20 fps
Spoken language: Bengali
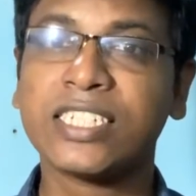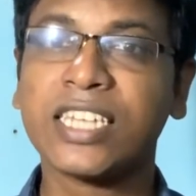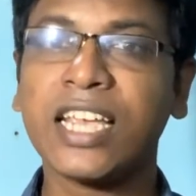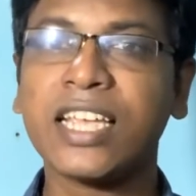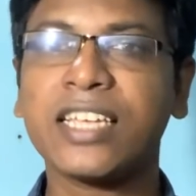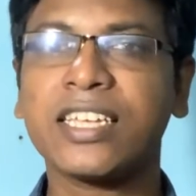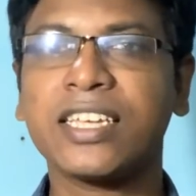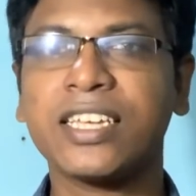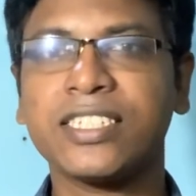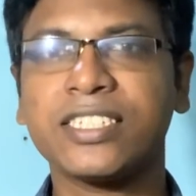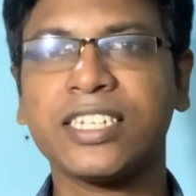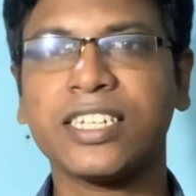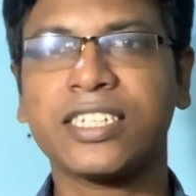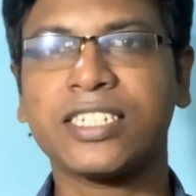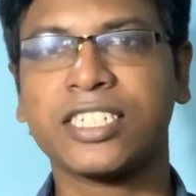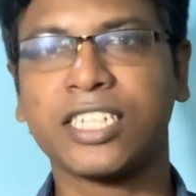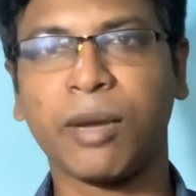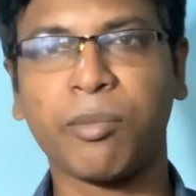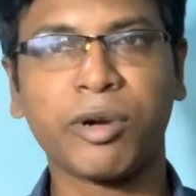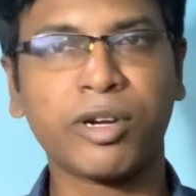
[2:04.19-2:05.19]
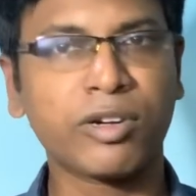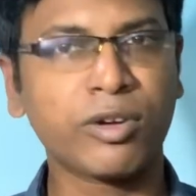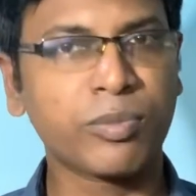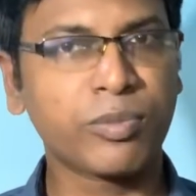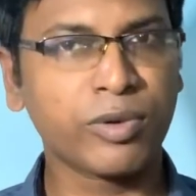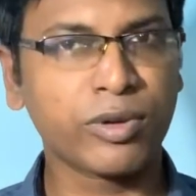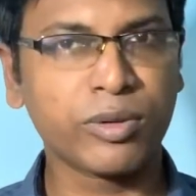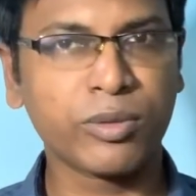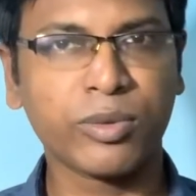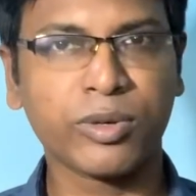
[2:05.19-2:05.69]
সেই গেজেট সামান্য
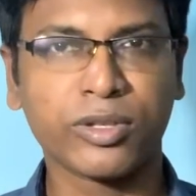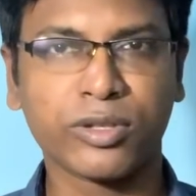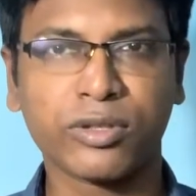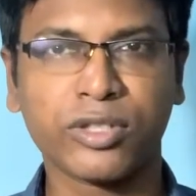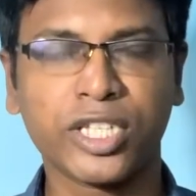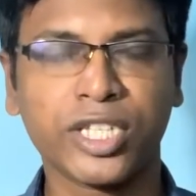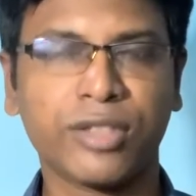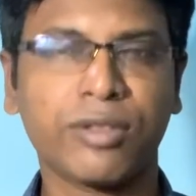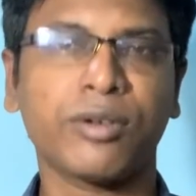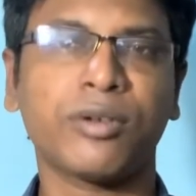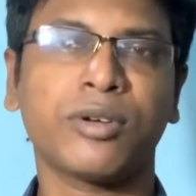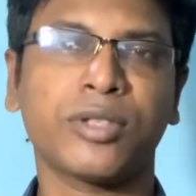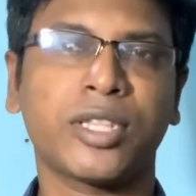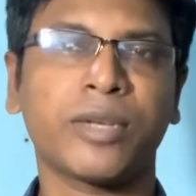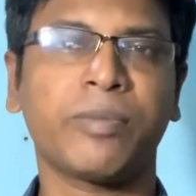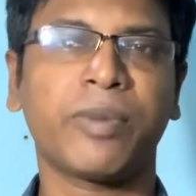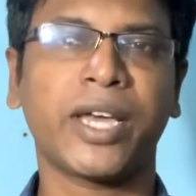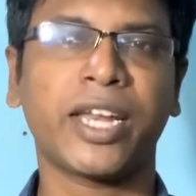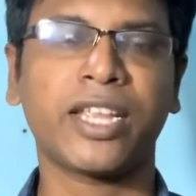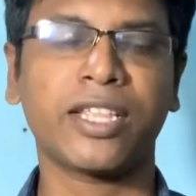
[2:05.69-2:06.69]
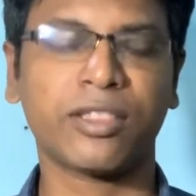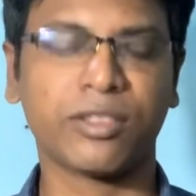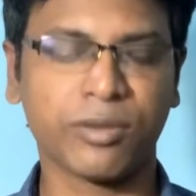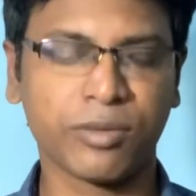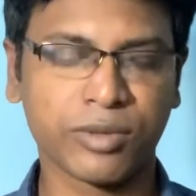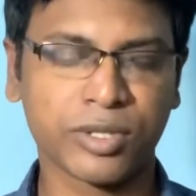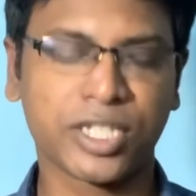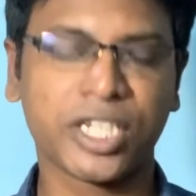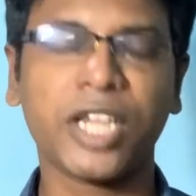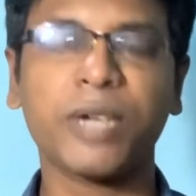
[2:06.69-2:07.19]
পরিবর্তিত হতে পারে
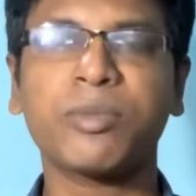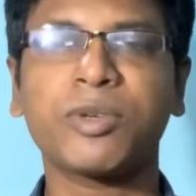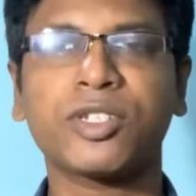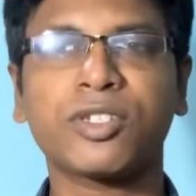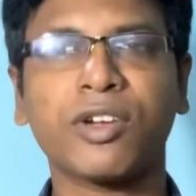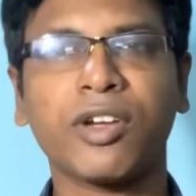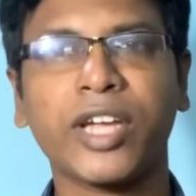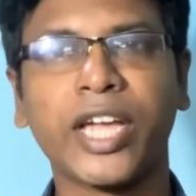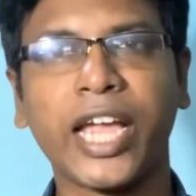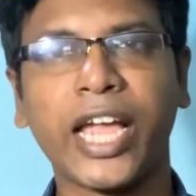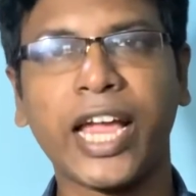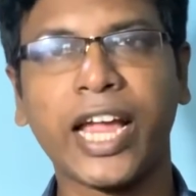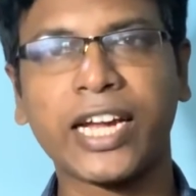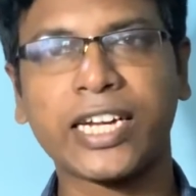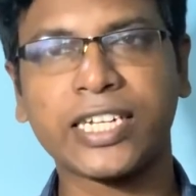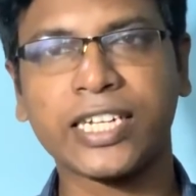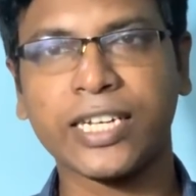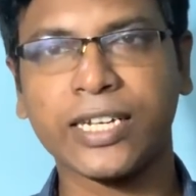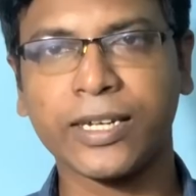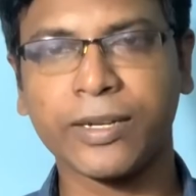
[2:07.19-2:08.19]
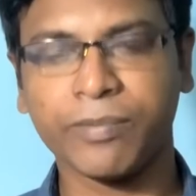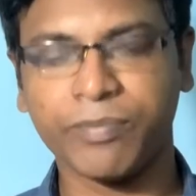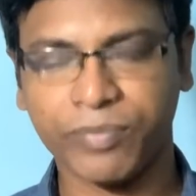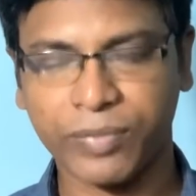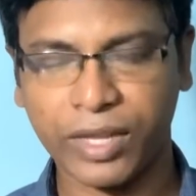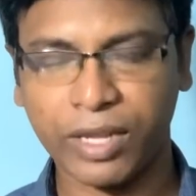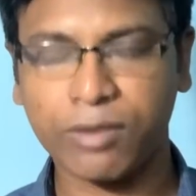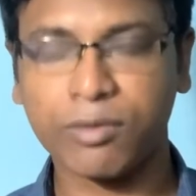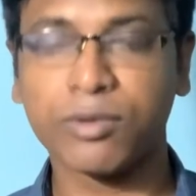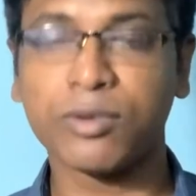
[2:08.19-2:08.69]
তো সেই বিষয়ে একটা
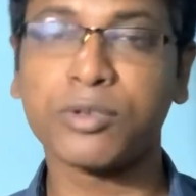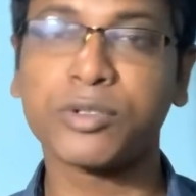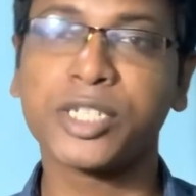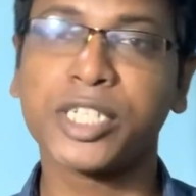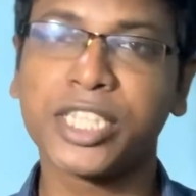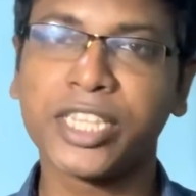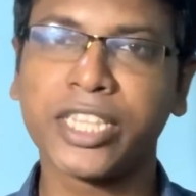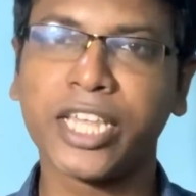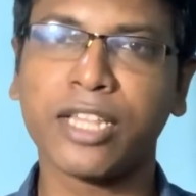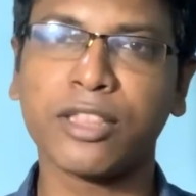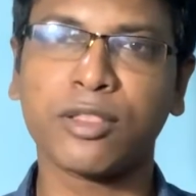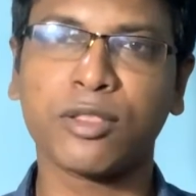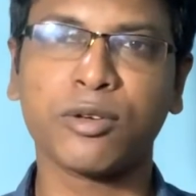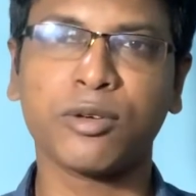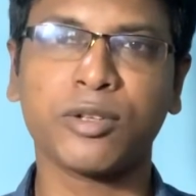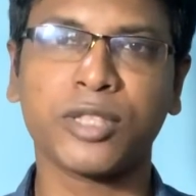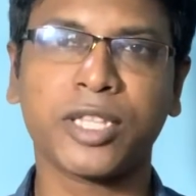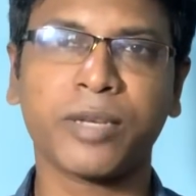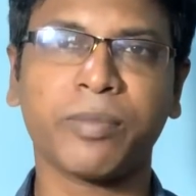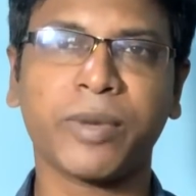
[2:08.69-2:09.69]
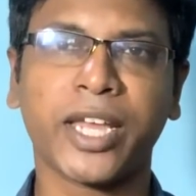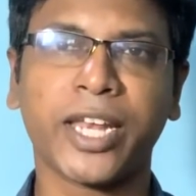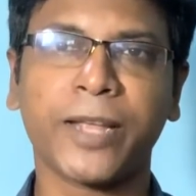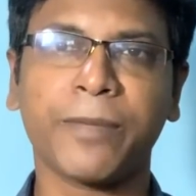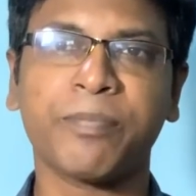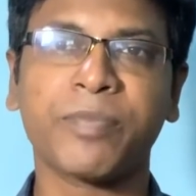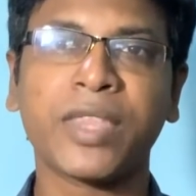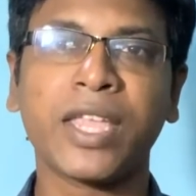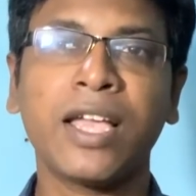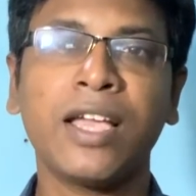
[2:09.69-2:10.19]
কোনো সিদ্ধান্ত হতে
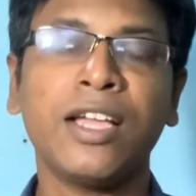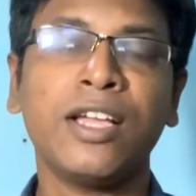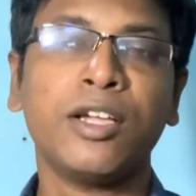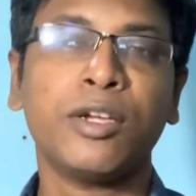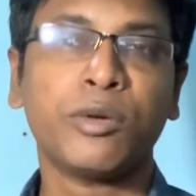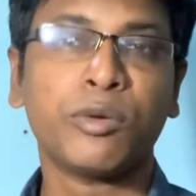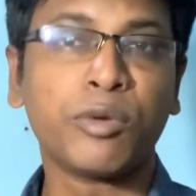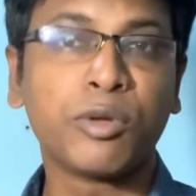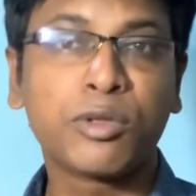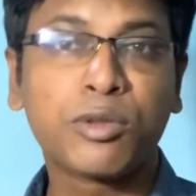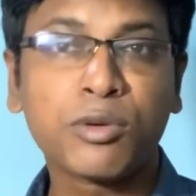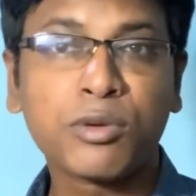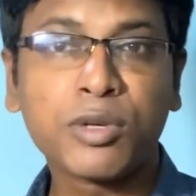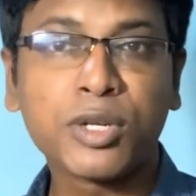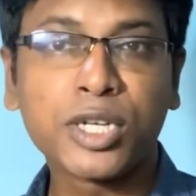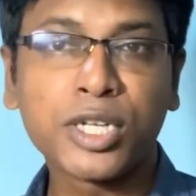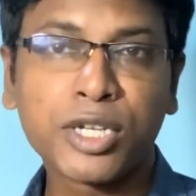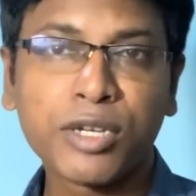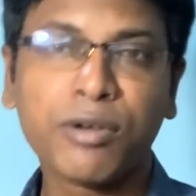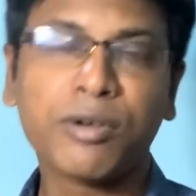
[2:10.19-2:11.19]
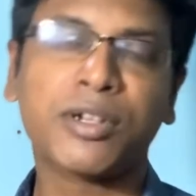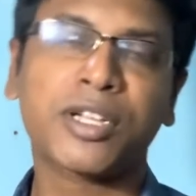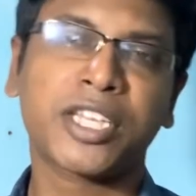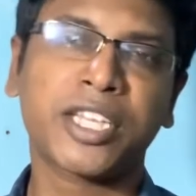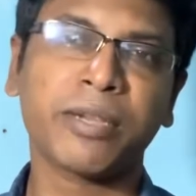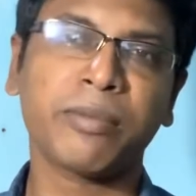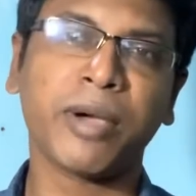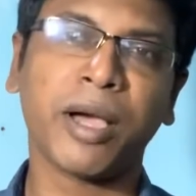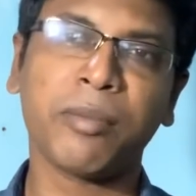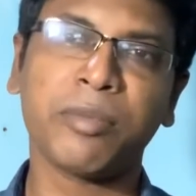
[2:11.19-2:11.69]
পারে নতুন নিয়োগ
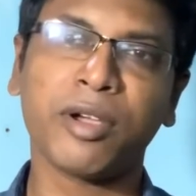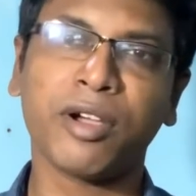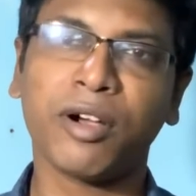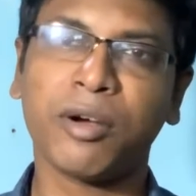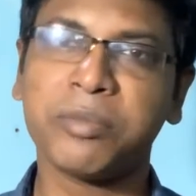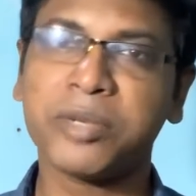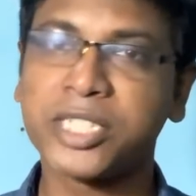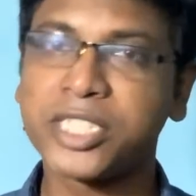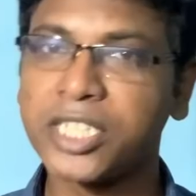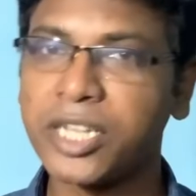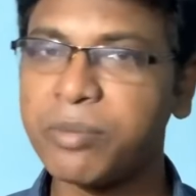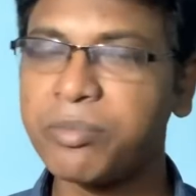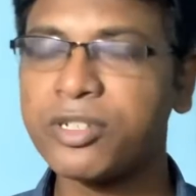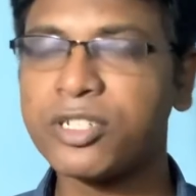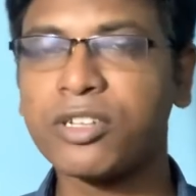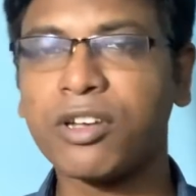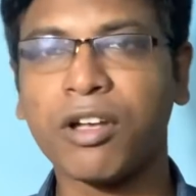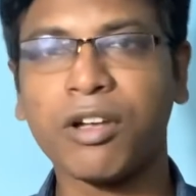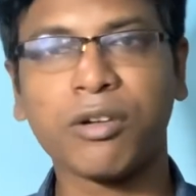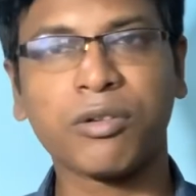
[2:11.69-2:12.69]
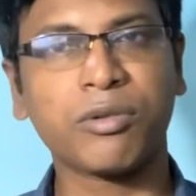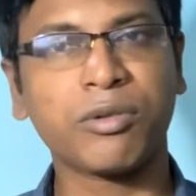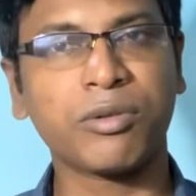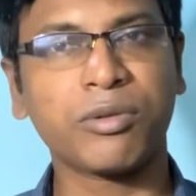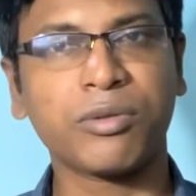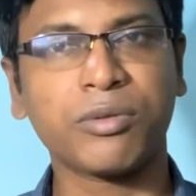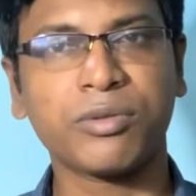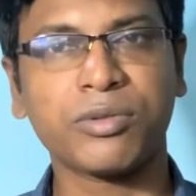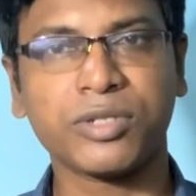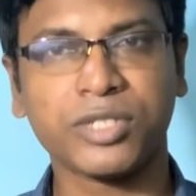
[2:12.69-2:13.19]
কিভাবে হবে সে বিষয়ে
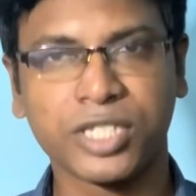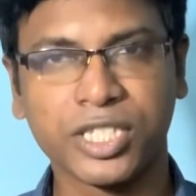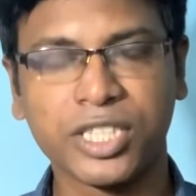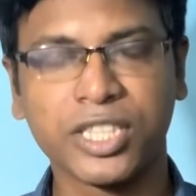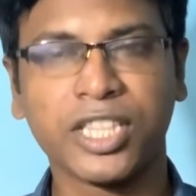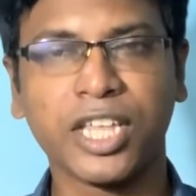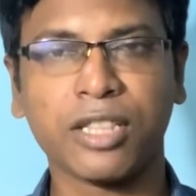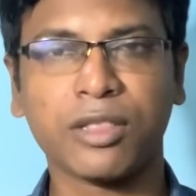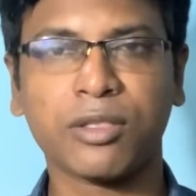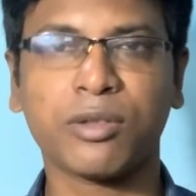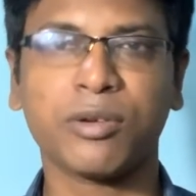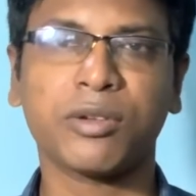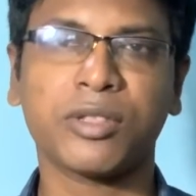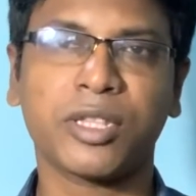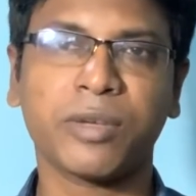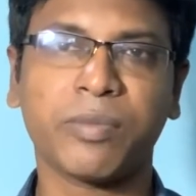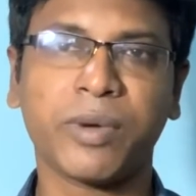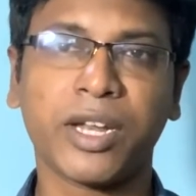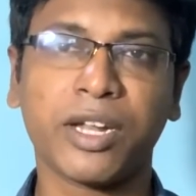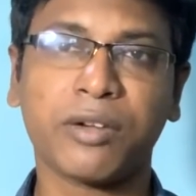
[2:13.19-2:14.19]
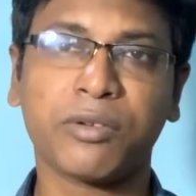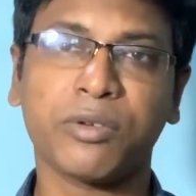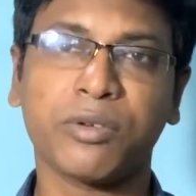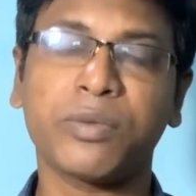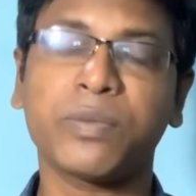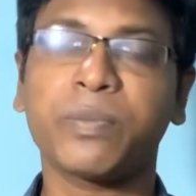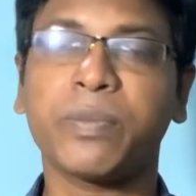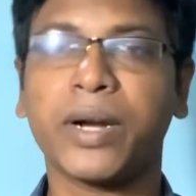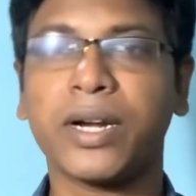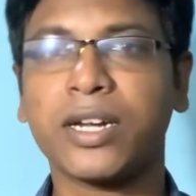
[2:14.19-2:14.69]
কোনো সিদ্ধান্ত হতে পারে
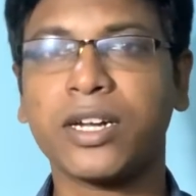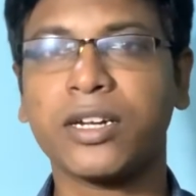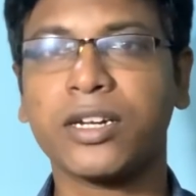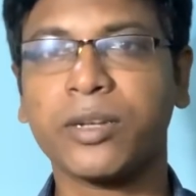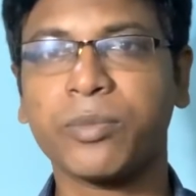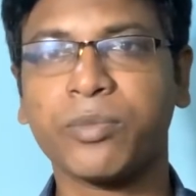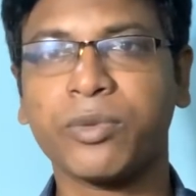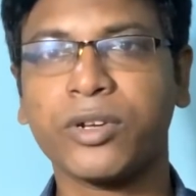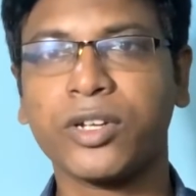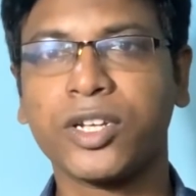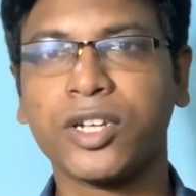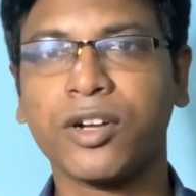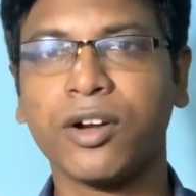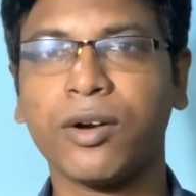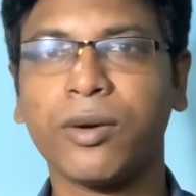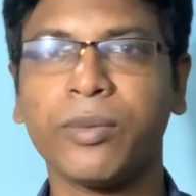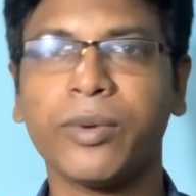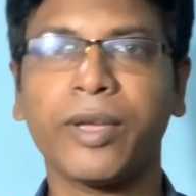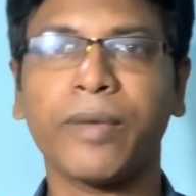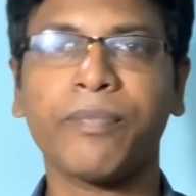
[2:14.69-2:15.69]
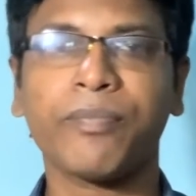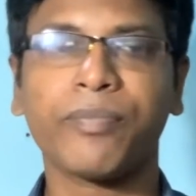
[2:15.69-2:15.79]
কোন প্যাটার্নে পরীক্ষা হবে